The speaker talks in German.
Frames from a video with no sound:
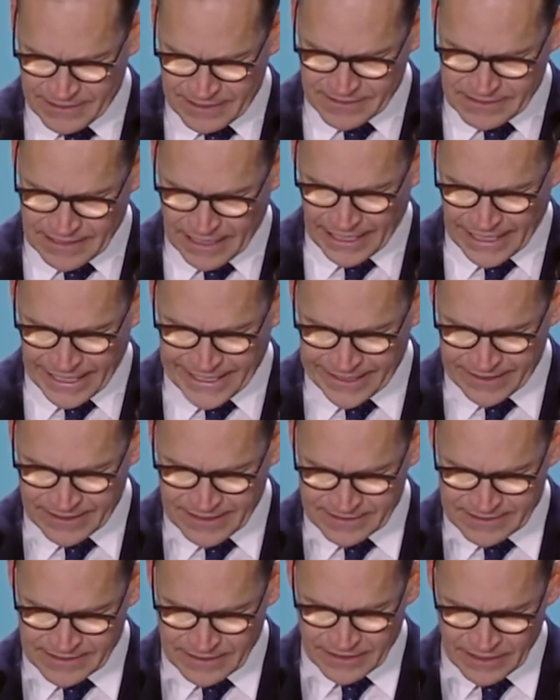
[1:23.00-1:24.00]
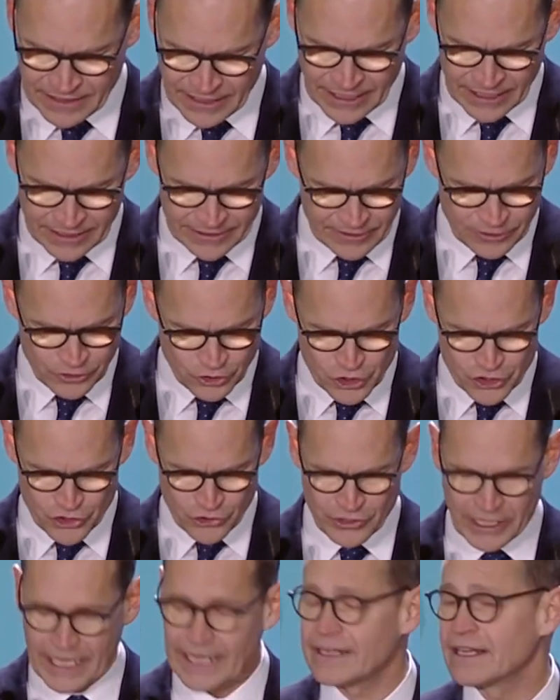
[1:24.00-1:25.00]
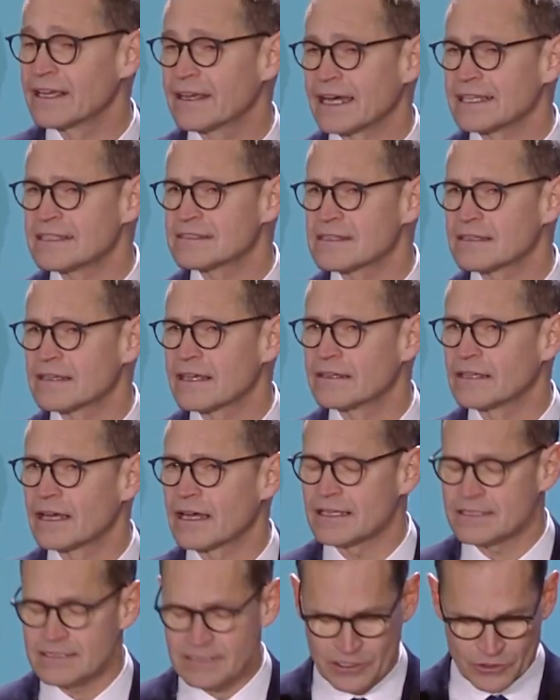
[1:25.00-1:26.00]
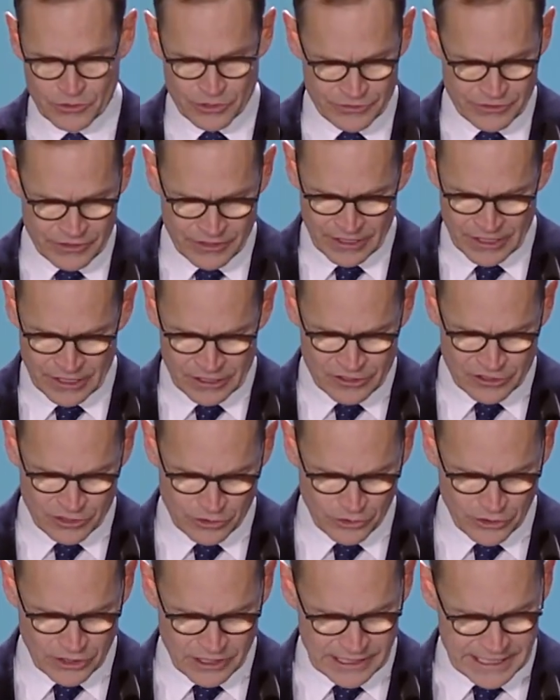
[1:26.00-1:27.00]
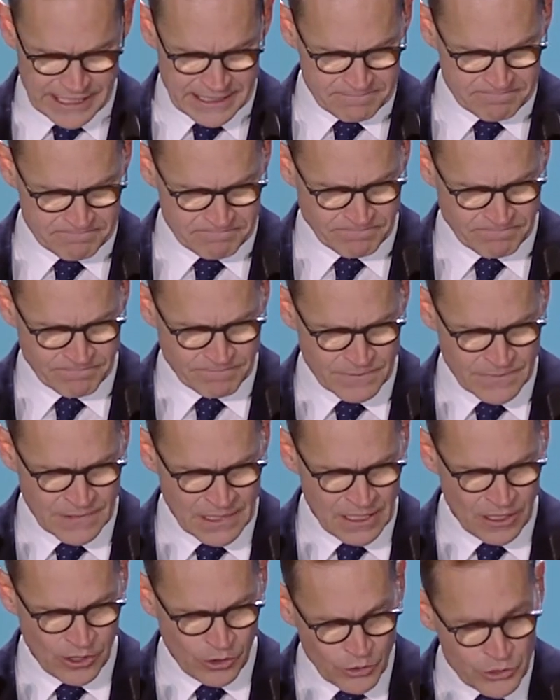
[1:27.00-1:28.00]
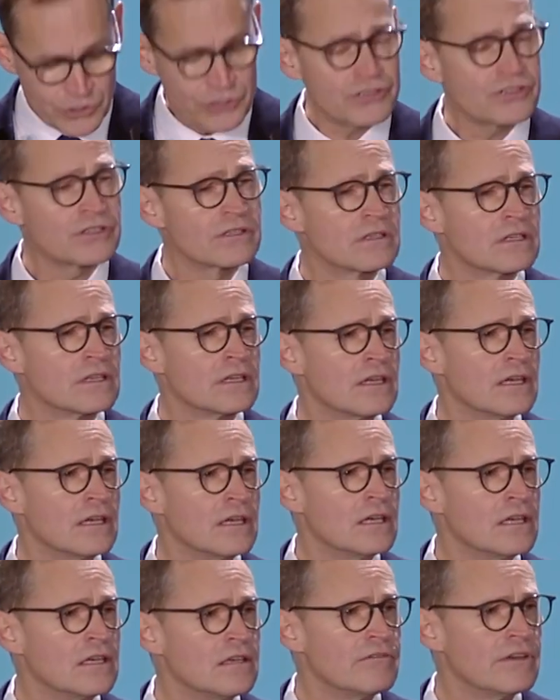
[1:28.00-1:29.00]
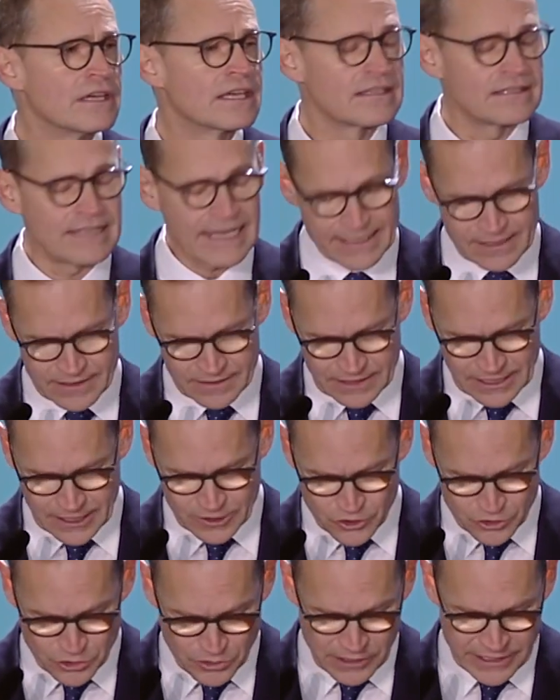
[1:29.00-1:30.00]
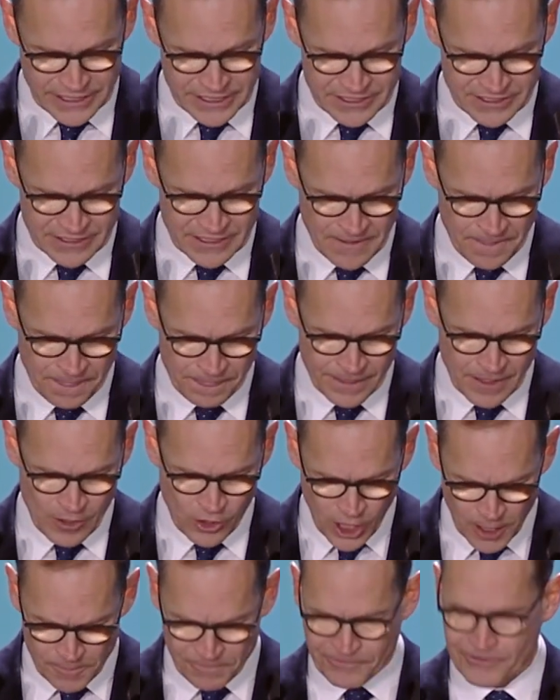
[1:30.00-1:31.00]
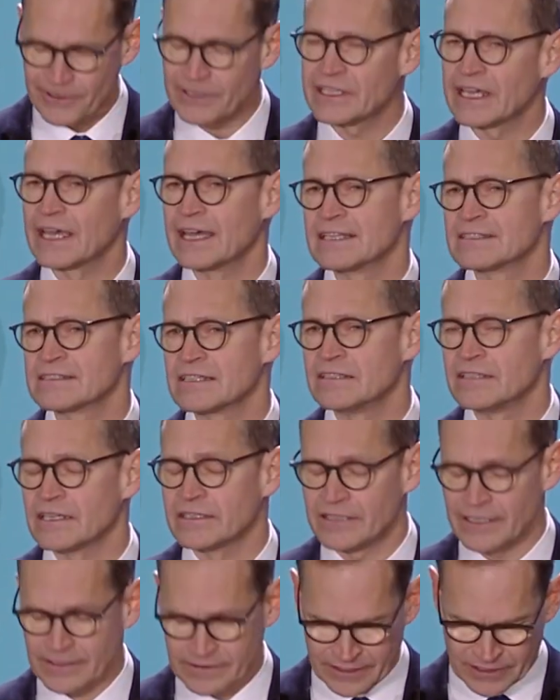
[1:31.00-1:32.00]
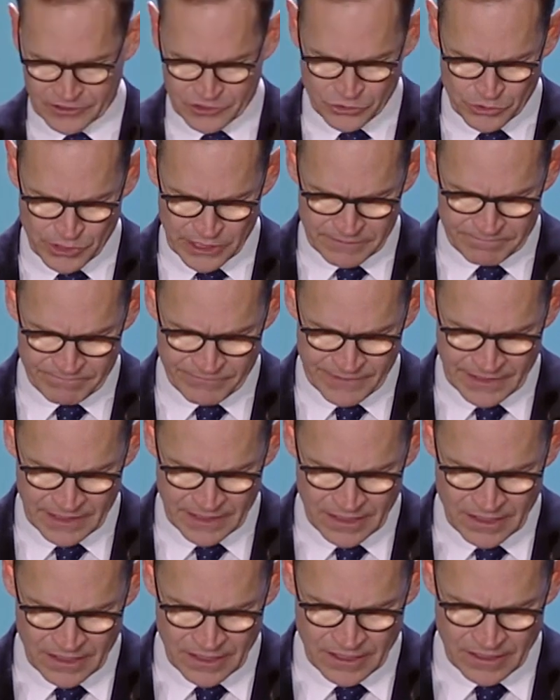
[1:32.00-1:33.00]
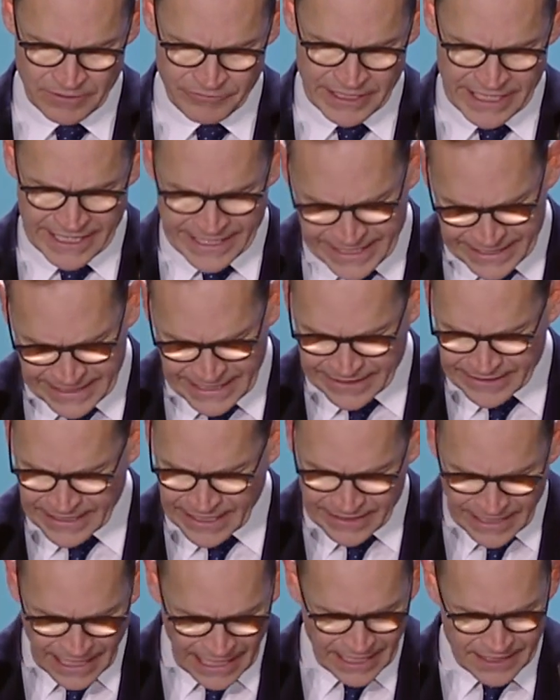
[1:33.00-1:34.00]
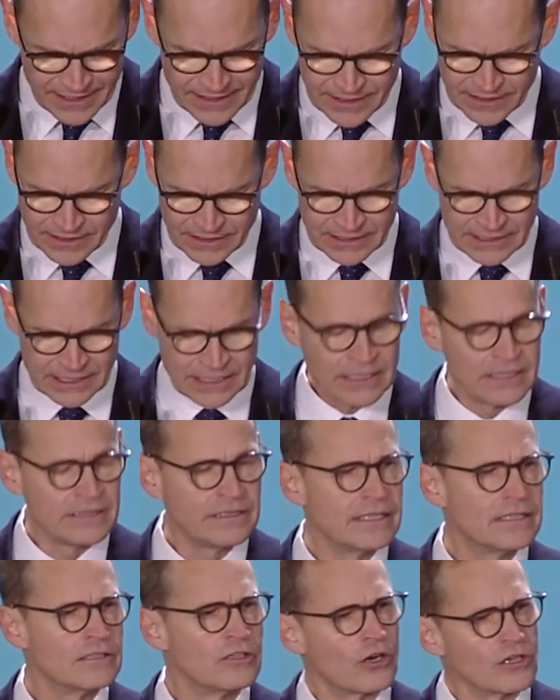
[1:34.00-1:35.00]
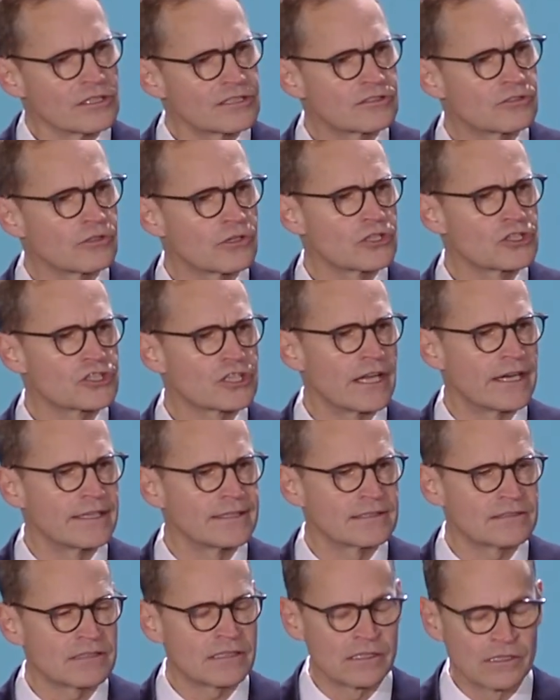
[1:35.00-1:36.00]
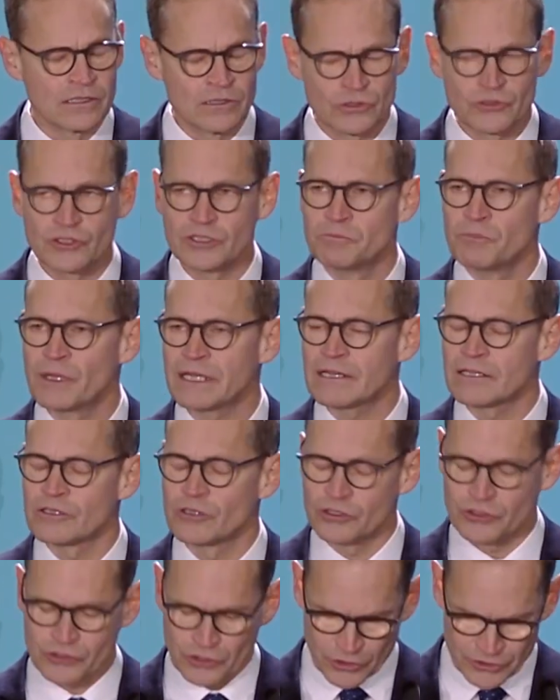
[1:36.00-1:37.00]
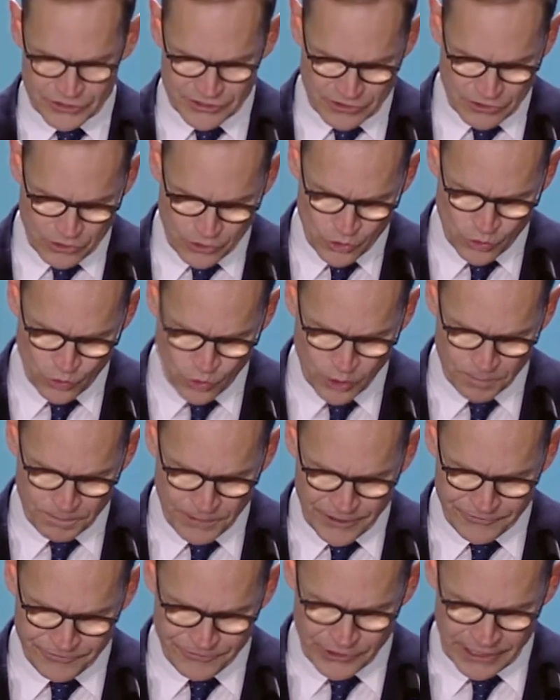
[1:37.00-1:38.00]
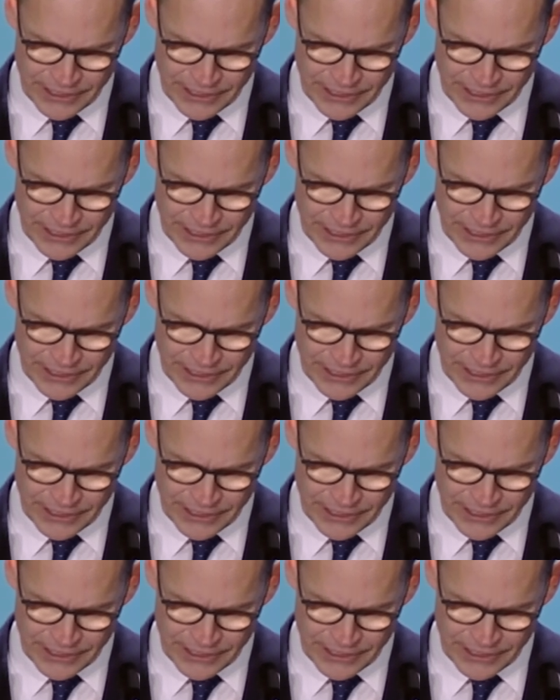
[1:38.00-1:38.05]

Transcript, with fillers: an diese Ereignisse, die nun schon eine ganze Generation zurückliegen. Und wir gedenken natürlich der Opfer der SED-Diktatur. Wir erinnern an alle, die in Ostdeutschland und in Mittel- und Osteuropa